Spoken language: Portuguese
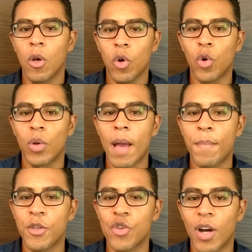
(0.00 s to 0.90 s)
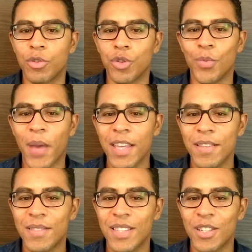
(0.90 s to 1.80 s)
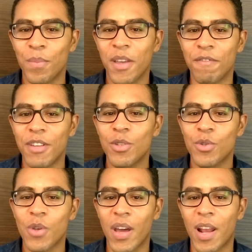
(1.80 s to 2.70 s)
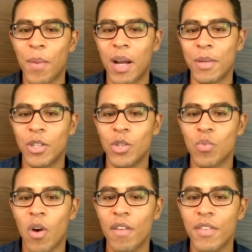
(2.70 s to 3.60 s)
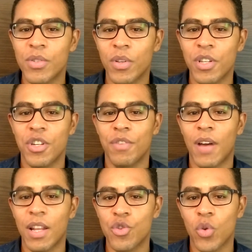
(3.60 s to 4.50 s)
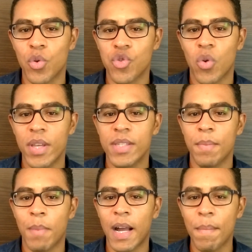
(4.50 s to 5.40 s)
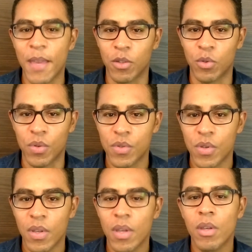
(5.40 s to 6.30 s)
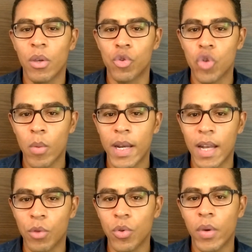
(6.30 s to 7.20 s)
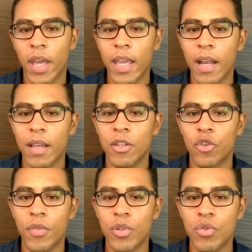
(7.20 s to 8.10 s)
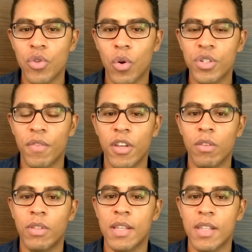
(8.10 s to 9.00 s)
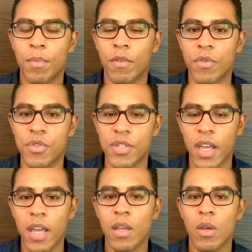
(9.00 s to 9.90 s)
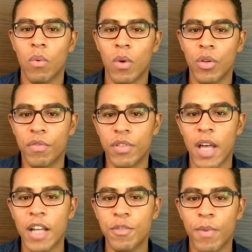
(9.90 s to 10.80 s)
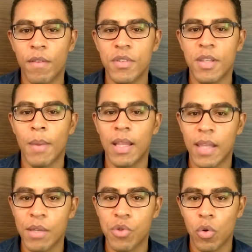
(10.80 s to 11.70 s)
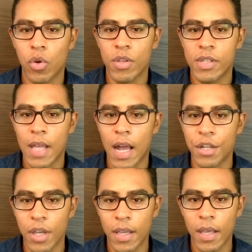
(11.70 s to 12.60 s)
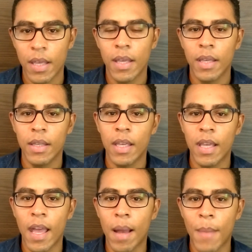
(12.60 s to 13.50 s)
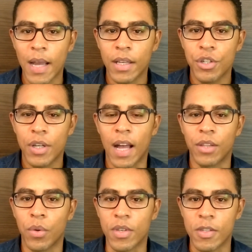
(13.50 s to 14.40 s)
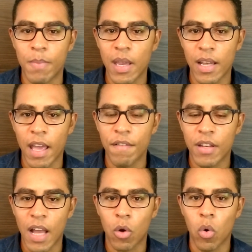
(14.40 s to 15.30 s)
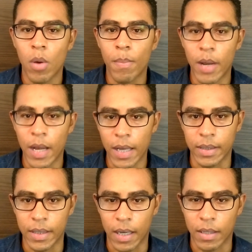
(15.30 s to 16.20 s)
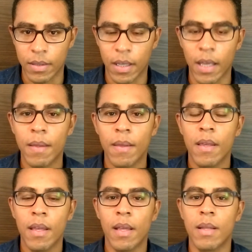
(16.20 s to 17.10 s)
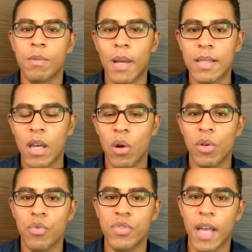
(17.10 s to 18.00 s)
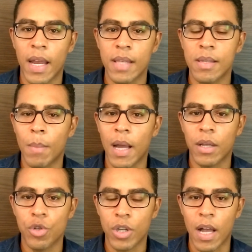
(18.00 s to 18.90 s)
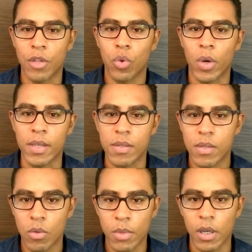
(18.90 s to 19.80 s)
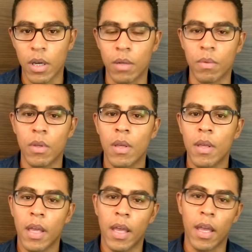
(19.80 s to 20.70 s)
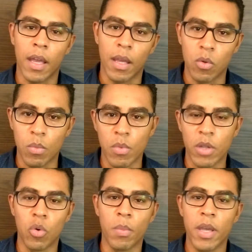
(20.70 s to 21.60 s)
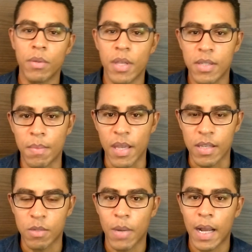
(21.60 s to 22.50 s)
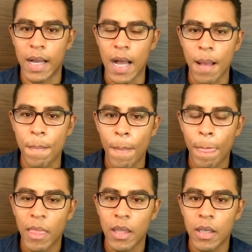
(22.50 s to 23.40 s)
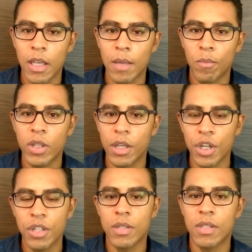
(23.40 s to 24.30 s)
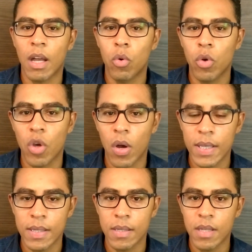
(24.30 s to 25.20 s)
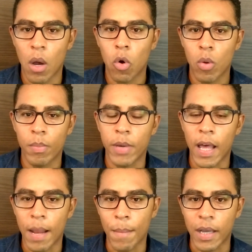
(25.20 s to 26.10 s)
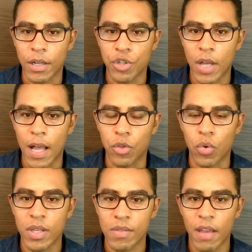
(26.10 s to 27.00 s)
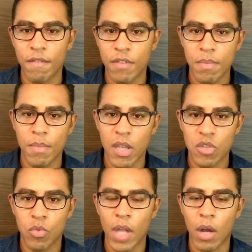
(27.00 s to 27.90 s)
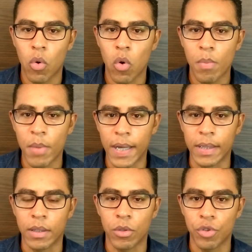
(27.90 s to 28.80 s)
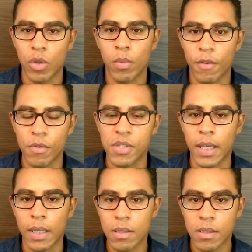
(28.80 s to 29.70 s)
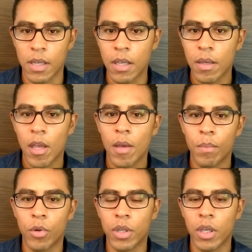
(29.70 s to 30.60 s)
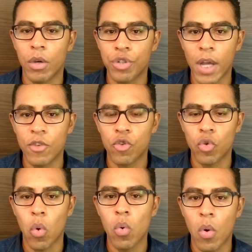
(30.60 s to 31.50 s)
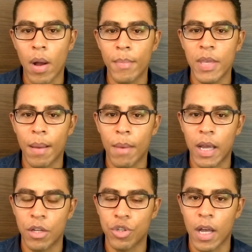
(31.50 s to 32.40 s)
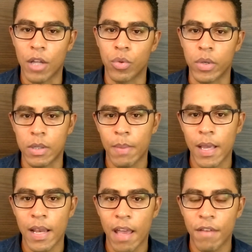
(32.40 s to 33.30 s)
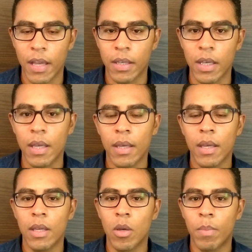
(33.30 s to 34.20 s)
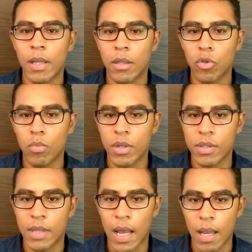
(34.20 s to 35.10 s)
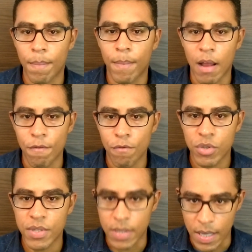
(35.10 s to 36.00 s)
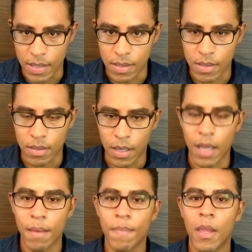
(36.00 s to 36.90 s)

Olá pessoal, tudo bem? Sejam bem-vindos ao canal Pagamentos Móveis, onde a gente fala de soluções em pagamentos. Eu sou Marinaldo Nogueira e no vídeo de hoje eu venho trazer para você uma novidade para você matar sua curiosidade aí, que é a máquina de cartões Payleve na cor branca, né? Eles passaram a anunciar essa máquina de cartões, se eu não me engano, é, no, do meio desse mês para cá, e muita gente está curiosa se ao comprar a máquina de cartões vai vir mesmo na cor branca. Eu digo para você que sim, porque eu já estou com a minha máquina de cartões Payleven aqui e eu pretendo mostrá-la para vocês, né?